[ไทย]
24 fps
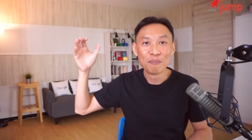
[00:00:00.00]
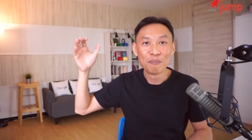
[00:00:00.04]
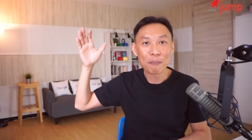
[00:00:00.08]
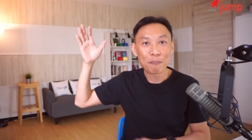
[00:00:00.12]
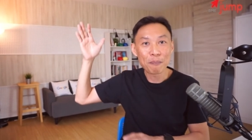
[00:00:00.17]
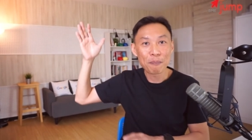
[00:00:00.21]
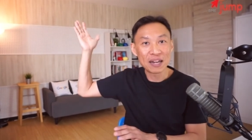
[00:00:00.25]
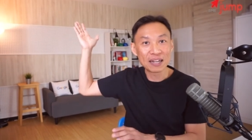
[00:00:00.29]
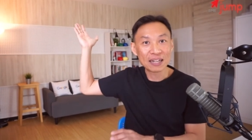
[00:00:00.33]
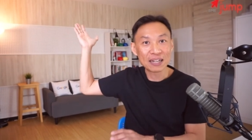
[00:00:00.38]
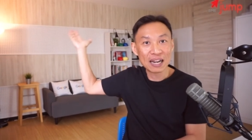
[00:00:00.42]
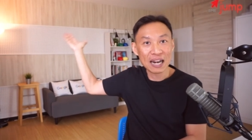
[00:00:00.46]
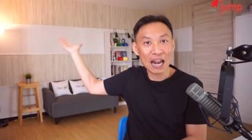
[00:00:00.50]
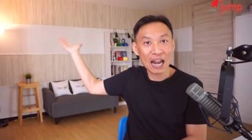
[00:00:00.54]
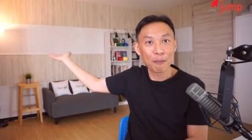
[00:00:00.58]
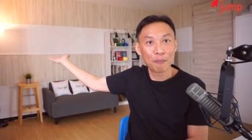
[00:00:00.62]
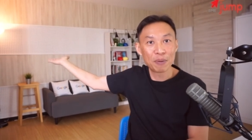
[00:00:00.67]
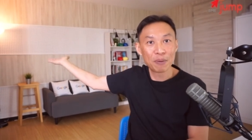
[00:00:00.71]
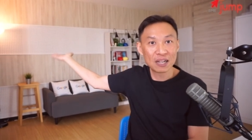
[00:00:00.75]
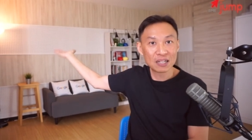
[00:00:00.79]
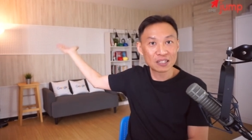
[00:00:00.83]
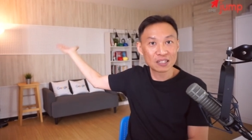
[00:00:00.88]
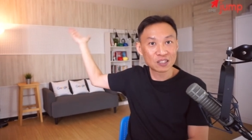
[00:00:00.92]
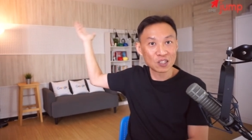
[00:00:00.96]
มาเป็นข้างหลัง
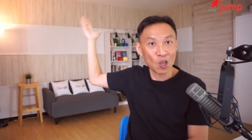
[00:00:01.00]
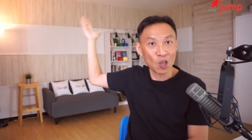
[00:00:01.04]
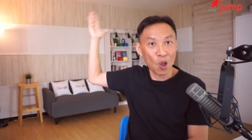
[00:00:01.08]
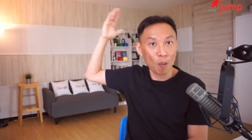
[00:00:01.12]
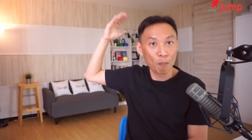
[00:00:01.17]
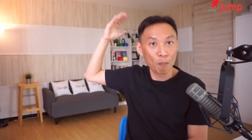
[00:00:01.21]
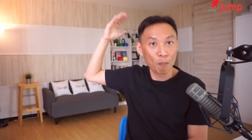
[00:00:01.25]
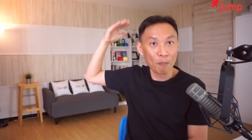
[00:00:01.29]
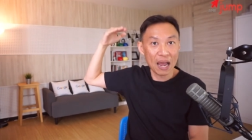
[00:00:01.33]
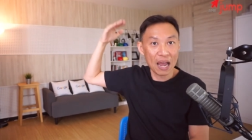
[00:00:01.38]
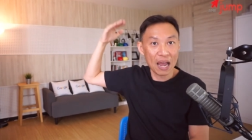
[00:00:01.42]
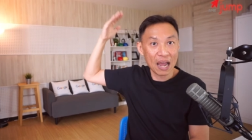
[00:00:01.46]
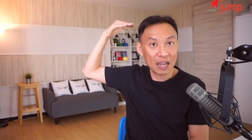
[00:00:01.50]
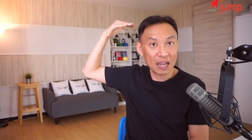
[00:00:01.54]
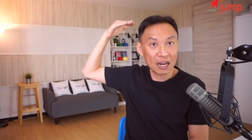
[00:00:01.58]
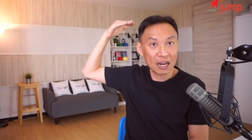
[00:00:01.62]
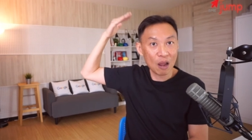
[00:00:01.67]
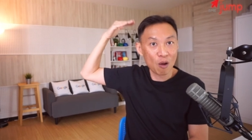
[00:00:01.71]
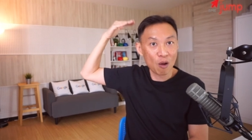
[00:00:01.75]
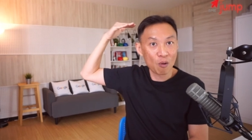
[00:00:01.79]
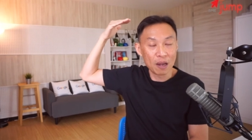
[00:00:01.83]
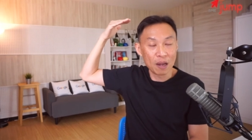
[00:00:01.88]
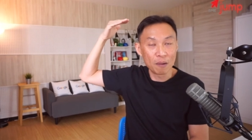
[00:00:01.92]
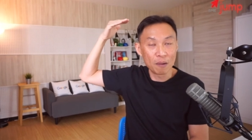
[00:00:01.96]
เพื่อจะส่องมาให้
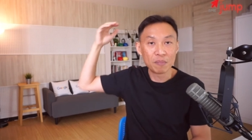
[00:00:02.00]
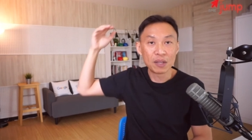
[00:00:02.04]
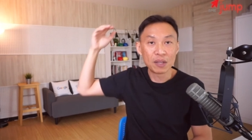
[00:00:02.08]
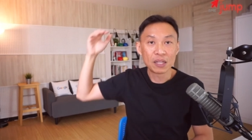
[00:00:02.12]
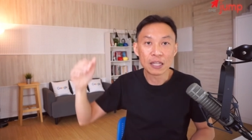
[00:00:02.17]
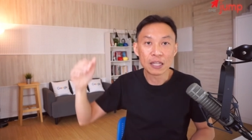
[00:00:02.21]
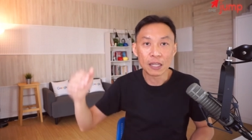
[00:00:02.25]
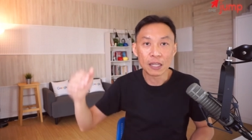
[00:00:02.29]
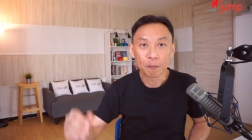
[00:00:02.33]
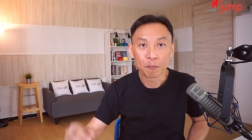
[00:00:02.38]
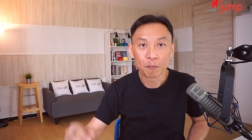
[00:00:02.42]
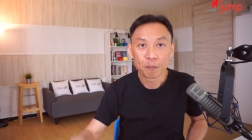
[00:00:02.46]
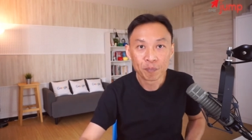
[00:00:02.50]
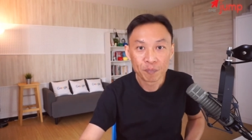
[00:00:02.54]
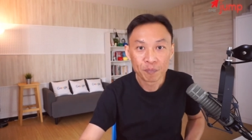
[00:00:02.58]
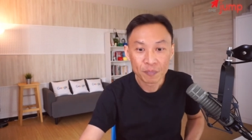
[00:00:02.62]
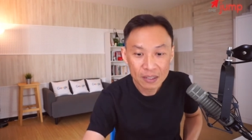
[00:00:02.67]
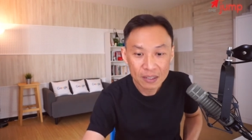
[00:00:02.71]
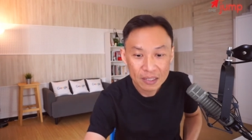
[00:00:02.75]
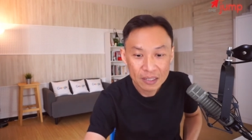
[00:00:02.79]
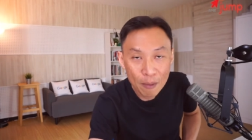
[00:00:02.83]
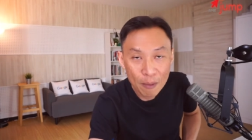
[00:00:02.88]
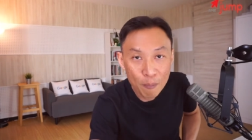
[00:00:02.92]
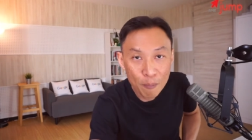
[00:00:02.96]
เราเห็นมิติ
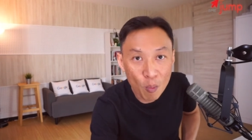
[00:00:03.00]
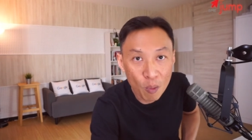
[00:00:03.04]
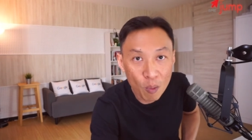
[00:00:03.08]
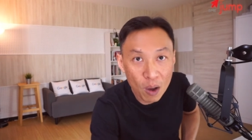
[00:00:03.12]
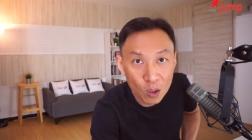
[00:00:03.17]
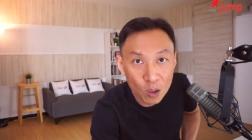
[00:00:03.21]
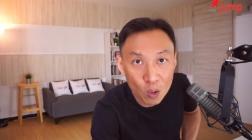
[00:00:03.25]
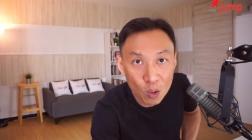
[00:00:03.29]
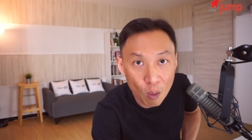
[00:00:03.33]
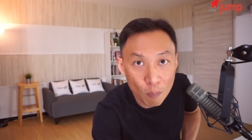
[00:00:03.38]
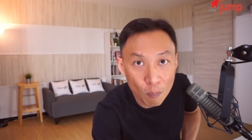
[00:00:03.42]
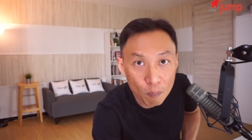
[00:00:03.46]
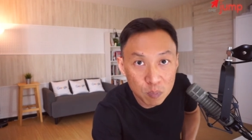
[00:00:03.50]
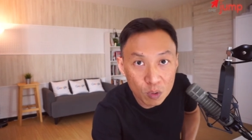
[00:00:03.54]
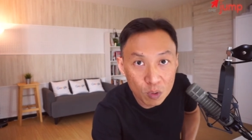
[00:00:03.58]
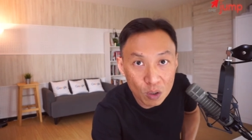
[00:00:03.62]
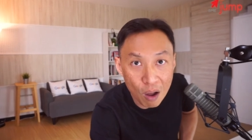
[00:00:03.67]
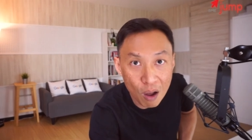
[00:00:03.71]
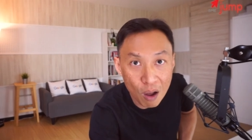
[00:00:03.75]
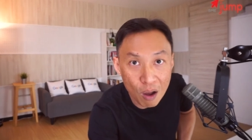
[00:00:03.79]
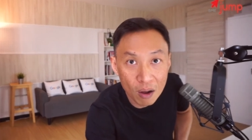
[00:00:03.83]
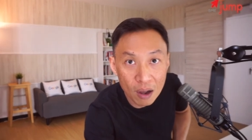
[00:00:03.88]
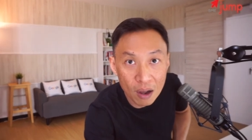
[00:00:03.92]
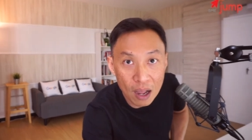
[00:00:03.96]
แล้วผมก็หลบก
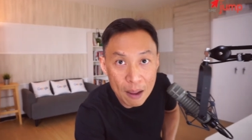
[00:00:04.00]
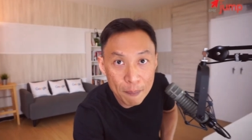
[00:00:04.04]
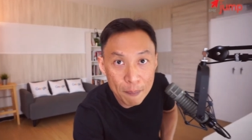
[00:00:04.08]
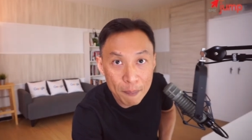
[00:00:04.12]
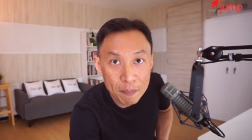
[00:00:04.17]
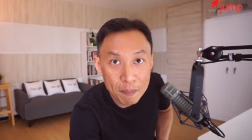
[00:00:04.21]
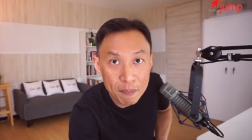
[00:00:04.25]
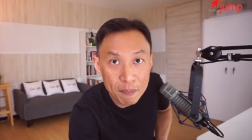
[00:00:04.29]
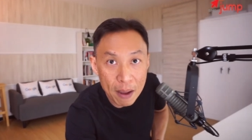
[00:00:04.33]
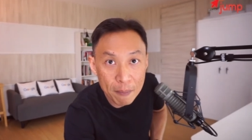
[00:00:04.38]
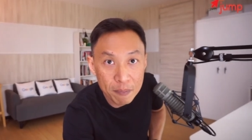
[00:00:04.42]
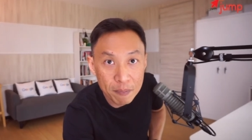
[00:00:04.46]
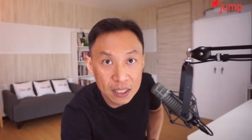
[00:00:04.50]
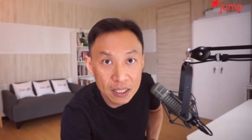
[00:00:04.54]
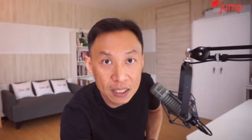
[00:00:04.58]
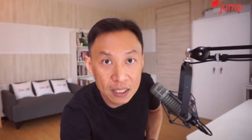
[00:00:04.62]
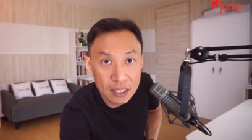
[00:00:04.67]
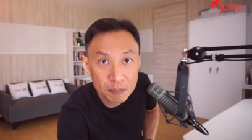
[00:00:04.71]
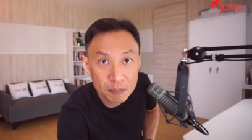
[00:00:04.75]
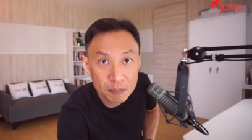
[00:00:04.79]
ล้องให้เป็นแบบนี้